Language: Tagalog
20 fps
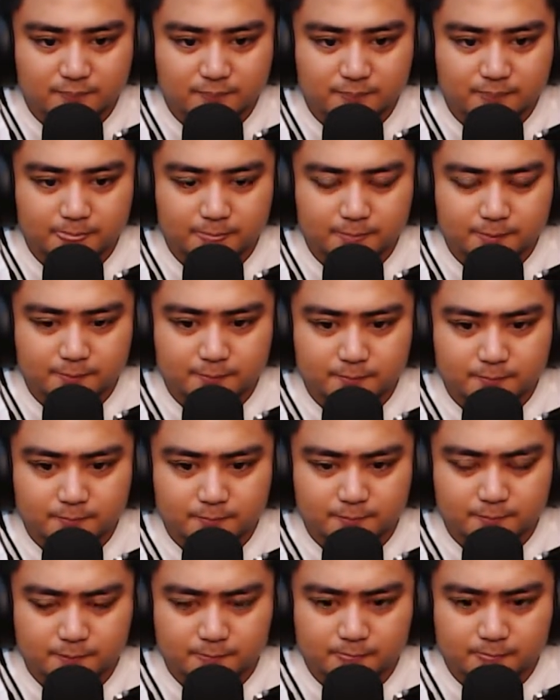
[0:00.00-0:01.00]

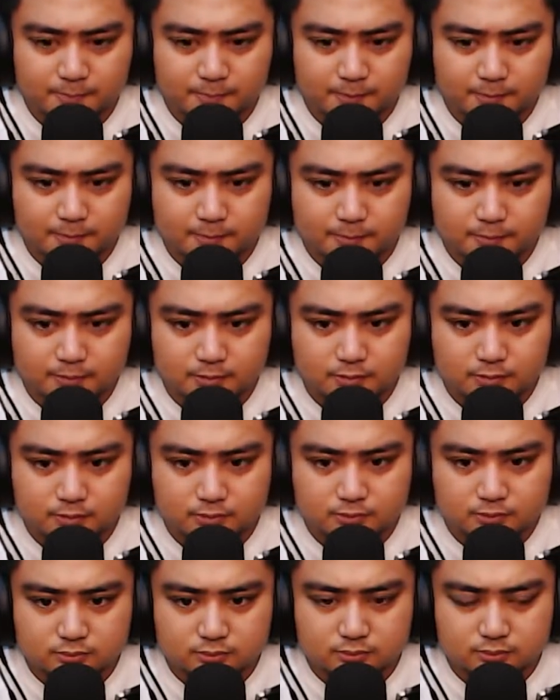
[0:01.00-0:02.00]
Andaya, andaya.
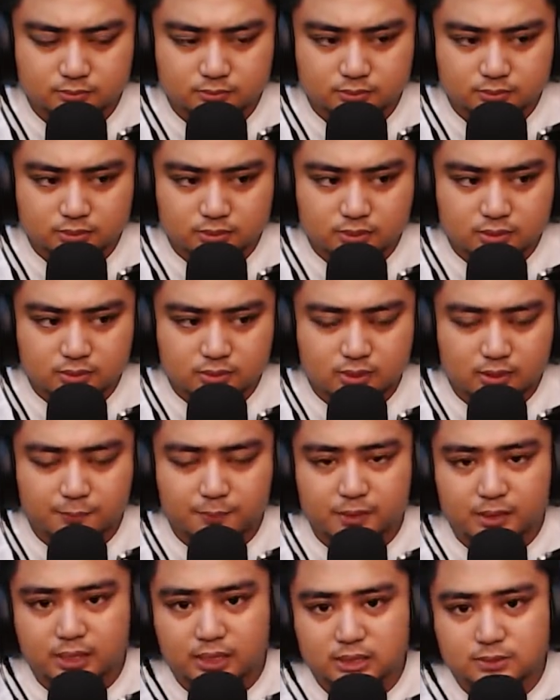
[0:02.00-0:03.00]

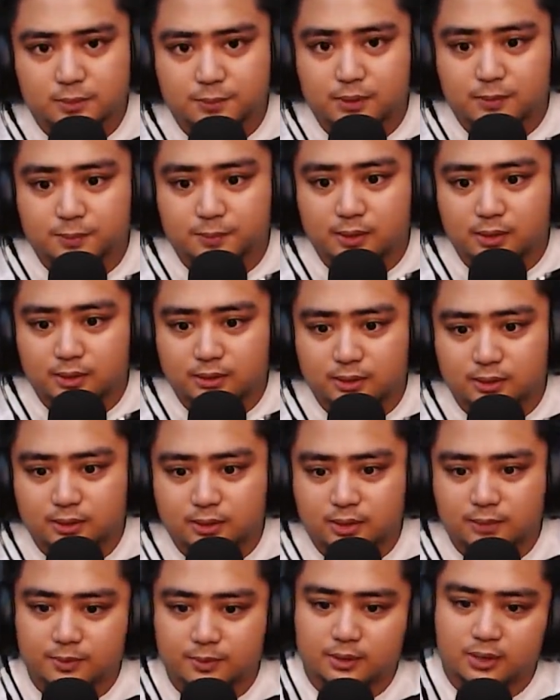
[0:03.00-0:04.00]
Siyempre guys, mapipilitan na
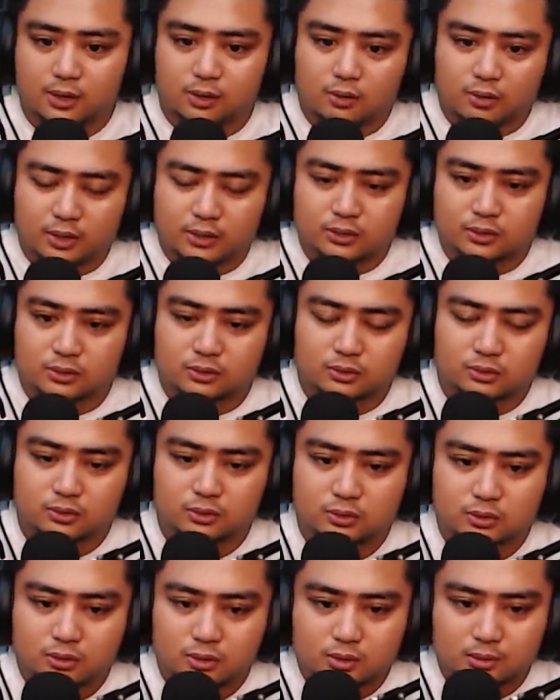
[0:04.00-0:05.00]
naman ako ano.
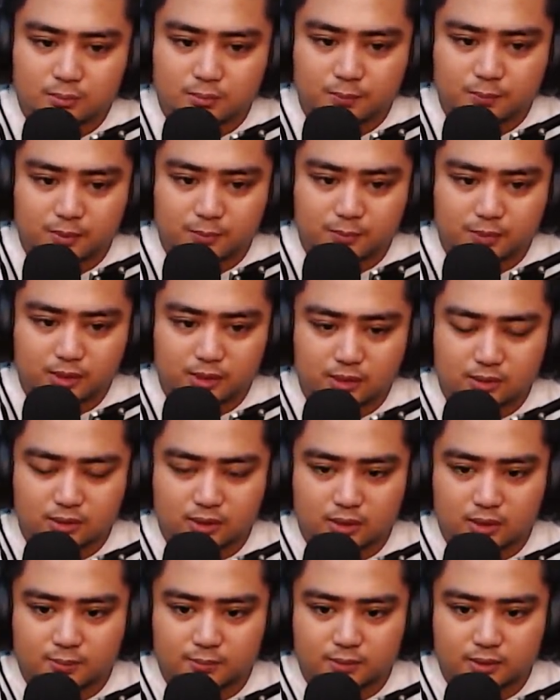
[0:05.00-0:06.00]
To. Mapipilitan
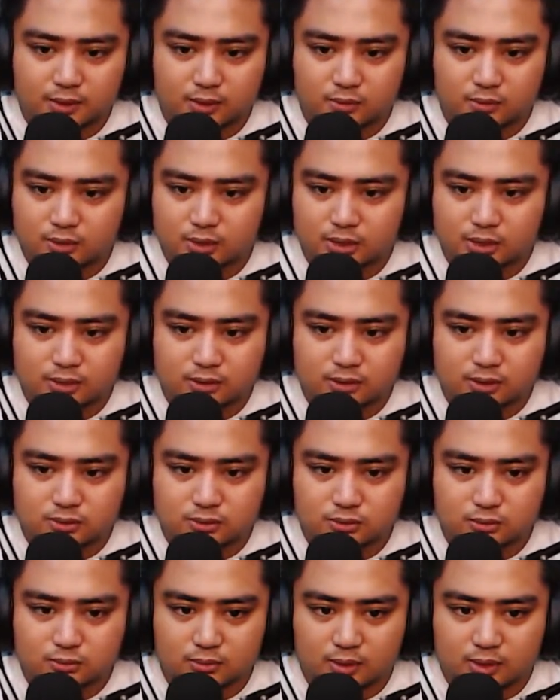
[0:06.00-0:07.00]
na naman akong iligtas
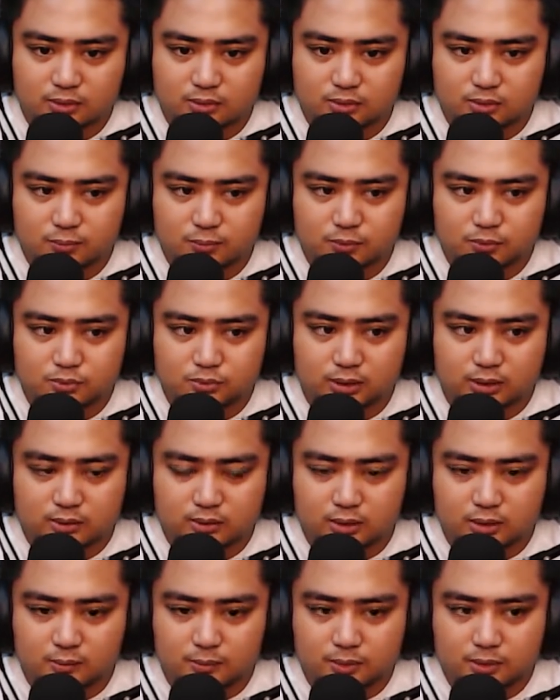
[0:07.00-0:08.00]
tong mga to. Putak
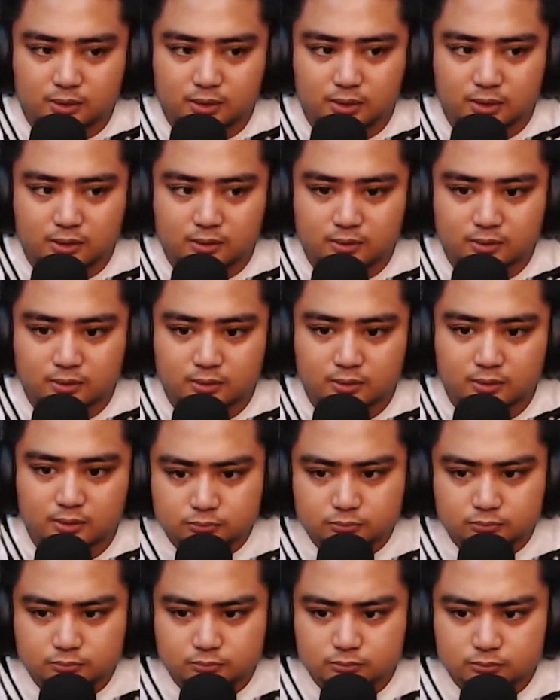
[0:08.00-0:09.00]
din naman na yan.
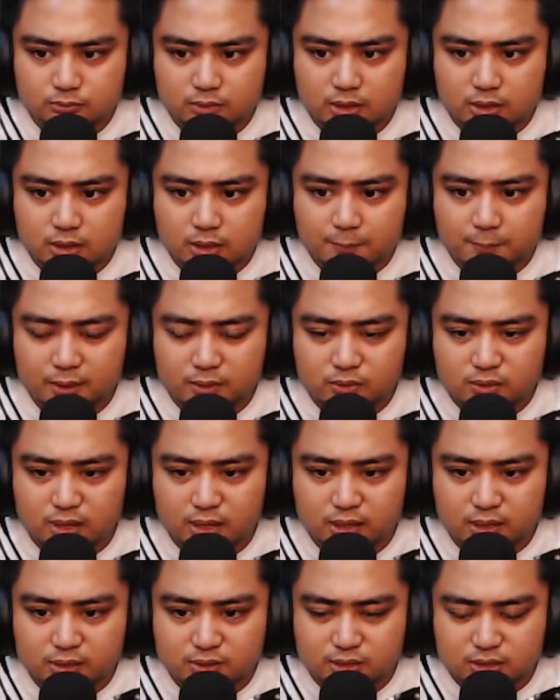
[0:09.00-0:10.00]
Paano
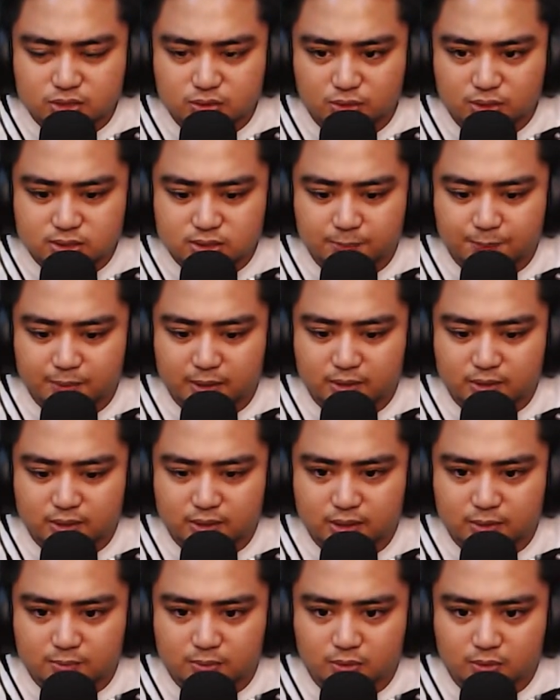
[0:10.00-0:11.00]
nakaligtas yung isa pre?
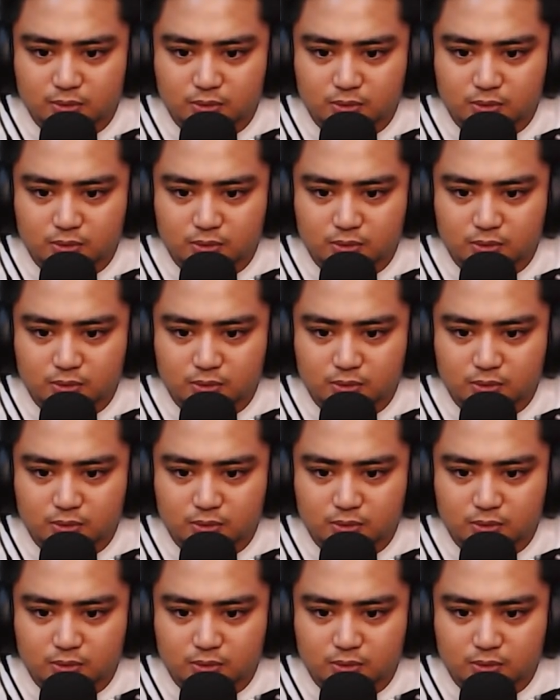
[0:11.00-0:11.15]
Tignan mo.